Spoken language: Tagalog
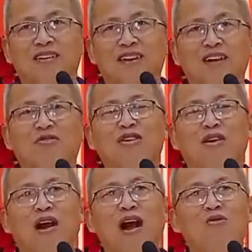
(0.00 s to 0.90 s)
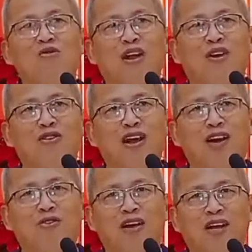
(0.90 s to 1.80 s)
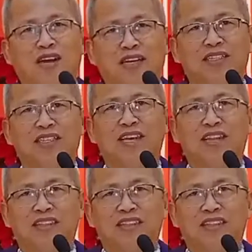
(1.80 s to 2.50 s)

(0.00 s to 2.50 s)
Ang kuyaw ang akong hunahunaon kanang kasigig